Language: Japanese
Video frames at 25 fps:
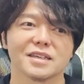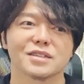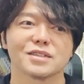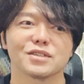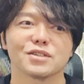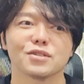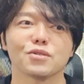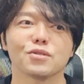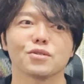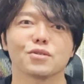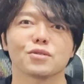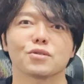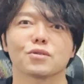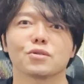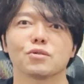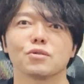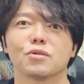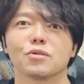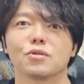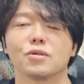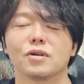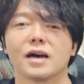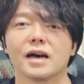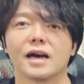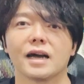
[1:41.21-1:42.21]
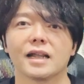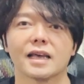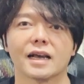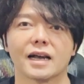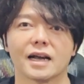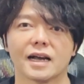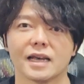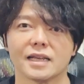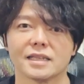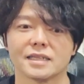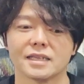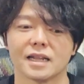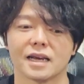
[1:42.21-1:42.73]
ちょっと跳ね
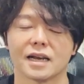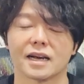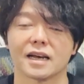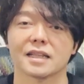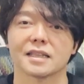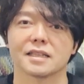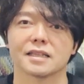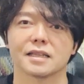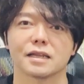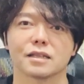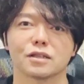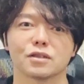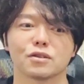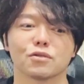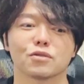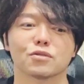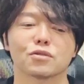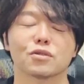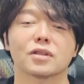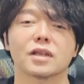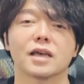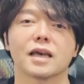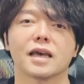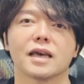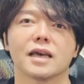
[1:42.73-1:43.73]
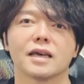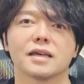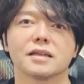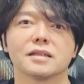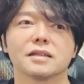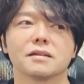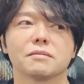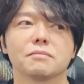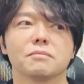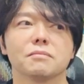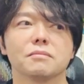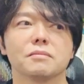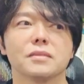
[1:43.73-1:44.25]
返せなかったということで、
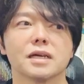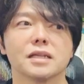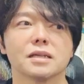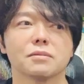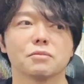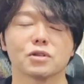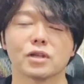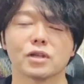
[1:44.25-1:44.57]
まあでも